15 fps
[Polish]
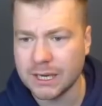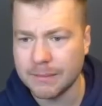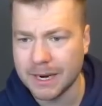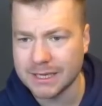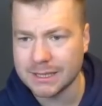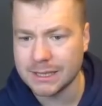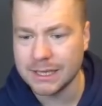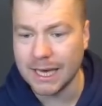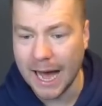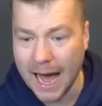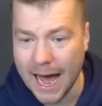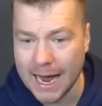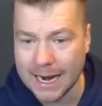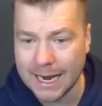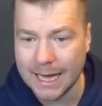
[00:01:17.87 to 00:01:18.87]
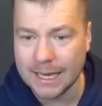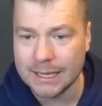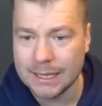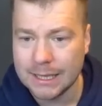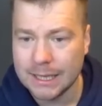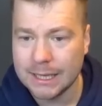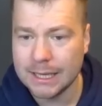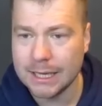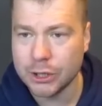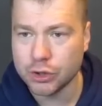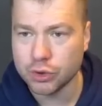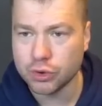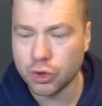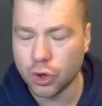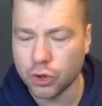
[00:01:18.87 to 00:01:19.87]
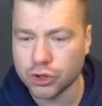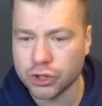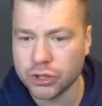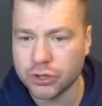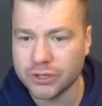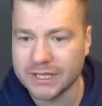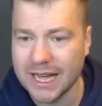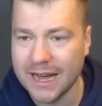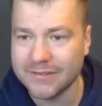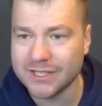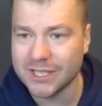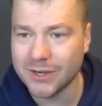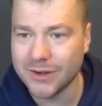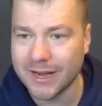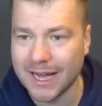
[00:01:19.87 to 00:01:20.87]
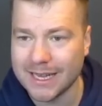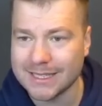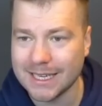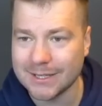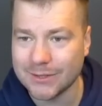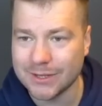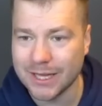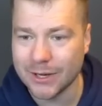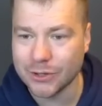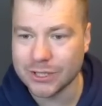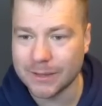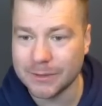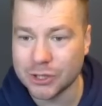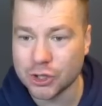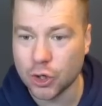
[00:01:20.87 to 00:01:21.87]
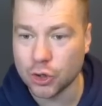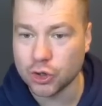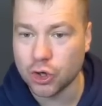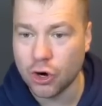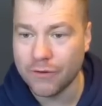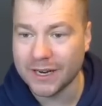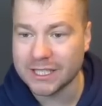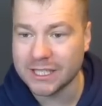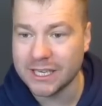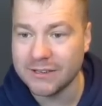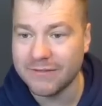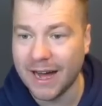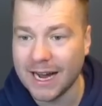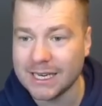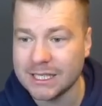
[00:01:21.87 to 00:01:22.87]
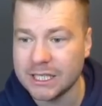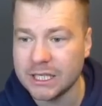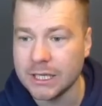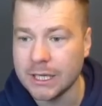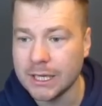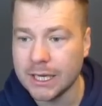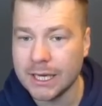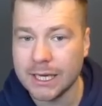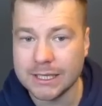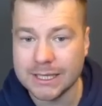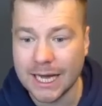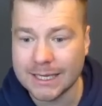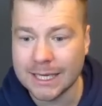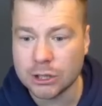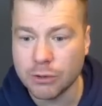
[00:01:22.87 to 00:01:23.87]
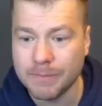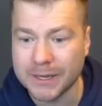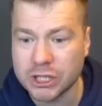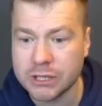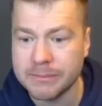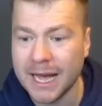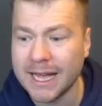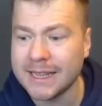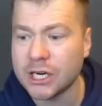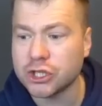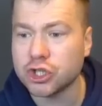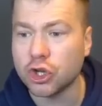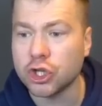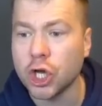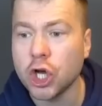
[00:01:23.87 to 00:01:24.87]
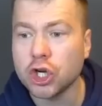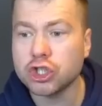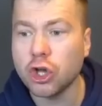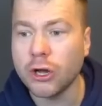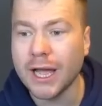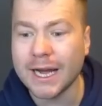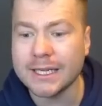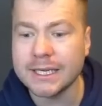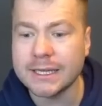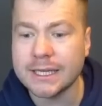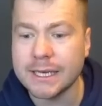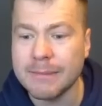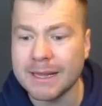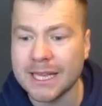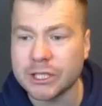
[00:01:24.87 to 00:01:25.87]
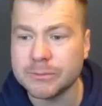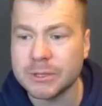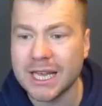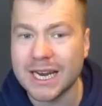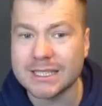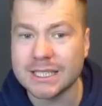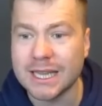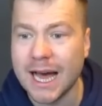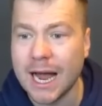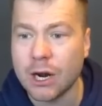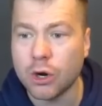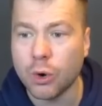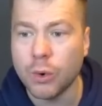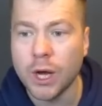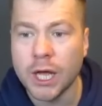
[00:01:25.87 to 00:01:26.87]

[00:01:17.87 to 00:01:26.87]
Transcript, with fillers: Brazylii, ale rzut rożny to zawsze okazja do tego, żeby skontrować rywali i tak na to patrzymy Ederson, kto jak nie ty ma dać mi teraz idealną,